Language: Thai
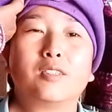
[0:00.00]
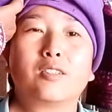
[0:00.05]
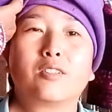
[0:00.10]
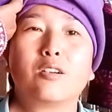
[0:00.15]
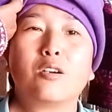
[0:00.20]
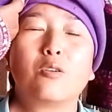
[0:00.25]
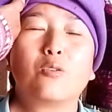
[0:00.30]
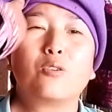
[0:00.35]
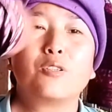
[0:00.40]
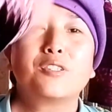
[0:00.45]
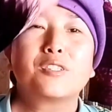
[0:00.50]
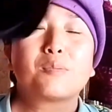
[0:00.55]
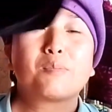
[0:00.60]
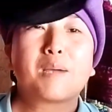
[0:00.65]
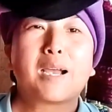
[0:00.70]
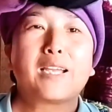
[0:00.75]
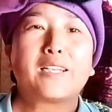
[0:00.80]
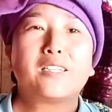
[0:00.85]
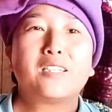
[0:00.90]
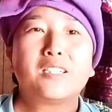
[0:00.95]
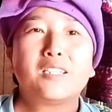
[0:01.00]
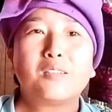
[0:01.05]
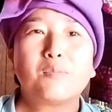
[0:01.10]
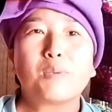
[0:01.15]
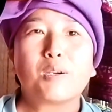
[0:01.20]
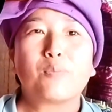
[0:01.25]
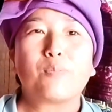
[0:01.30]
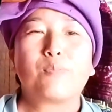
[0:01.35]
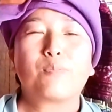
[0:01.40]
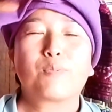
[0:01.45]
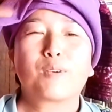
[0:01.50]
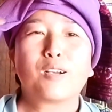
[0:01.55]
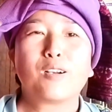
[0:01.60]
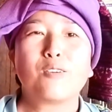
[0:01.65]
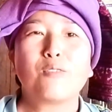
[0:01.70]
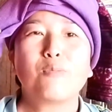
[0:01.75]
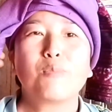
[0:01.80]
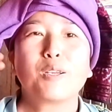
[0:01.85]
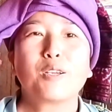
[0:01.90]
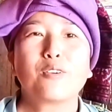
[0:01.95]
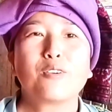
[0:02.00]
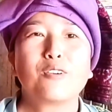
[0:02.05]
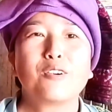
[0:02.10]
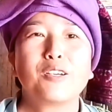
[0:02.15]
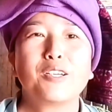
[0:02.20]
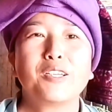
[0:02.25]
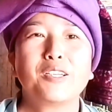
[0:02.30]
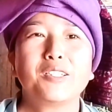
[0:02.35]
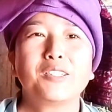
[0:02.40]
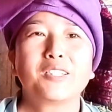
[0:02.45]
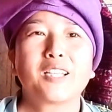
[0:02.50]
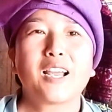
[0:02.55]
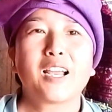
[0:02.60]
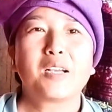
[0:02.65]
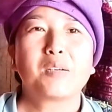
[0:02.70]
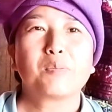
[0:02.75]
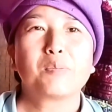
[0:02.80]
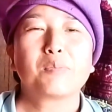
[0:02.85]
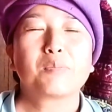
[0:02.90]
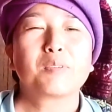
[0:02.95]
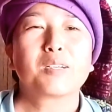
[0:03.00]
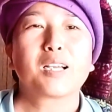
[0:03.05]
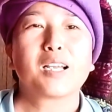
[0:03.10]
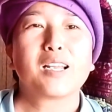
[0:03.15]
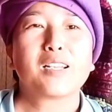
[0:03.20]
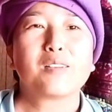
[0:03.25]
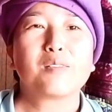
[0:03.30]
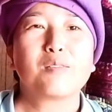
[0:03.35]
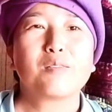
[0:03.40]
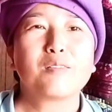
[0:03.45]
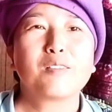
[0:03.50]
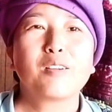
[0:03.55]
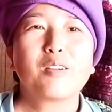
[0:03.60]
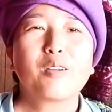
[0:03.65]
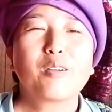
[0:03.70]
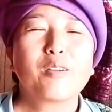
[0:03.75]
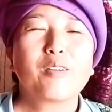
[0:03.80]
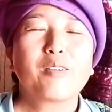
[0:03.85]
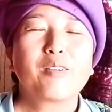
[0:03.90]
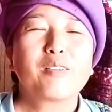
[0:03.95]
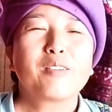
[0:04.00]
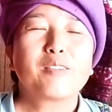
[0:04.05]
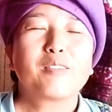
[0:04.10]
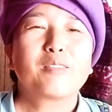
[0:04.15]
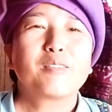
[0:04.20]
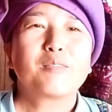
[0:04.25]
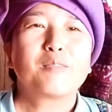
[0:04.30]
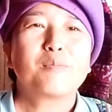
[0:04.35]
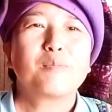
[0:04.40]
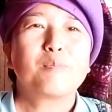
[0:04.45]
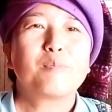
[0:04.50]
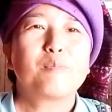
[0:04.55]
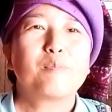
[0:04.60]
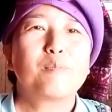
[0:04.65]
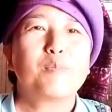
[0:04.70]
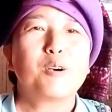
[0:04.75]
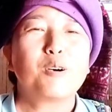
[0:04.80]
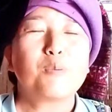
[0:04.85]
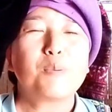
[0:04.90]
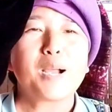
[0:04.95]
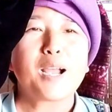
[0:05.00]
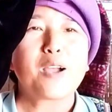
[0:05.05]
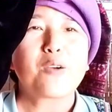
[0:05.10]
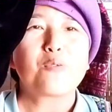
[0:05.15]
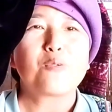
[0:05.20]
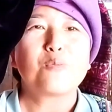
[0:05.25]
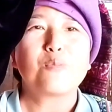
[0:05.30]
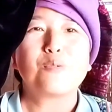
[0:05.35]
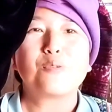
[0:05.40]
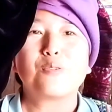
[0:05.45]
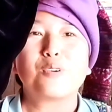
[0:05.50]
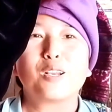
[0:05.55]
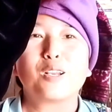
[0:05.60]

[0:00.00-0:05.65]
แล้วก็คนสมัยนี้แบบเขาไม่ค่อยทำการพวกผ้าคลุม